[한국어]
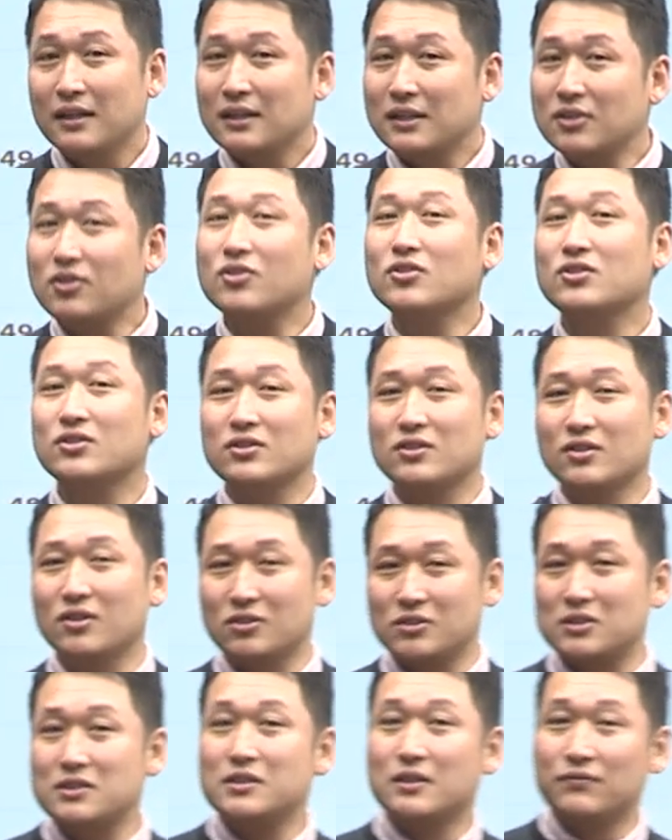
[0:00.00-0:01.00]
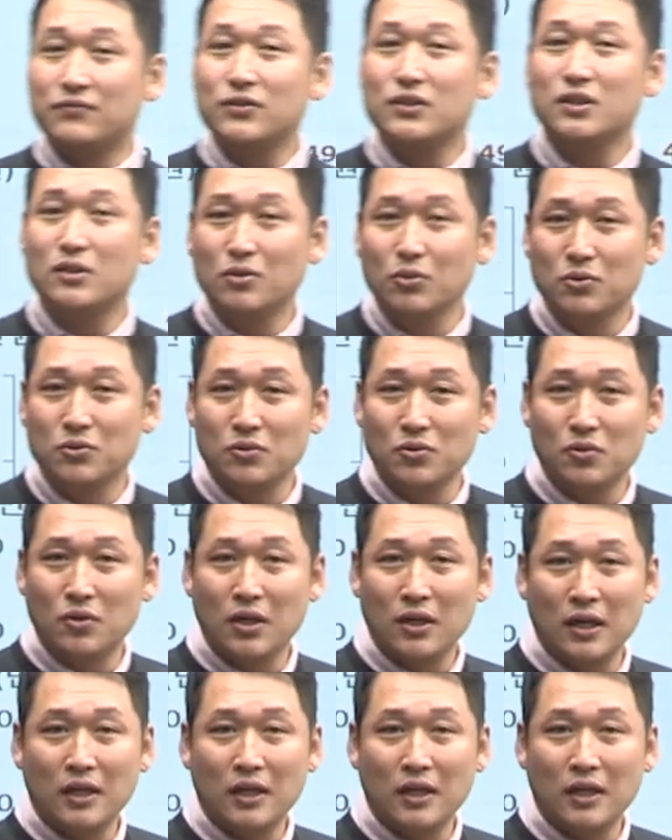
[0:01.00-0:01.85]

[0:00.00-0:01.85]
이런 것이 이제 프리토족의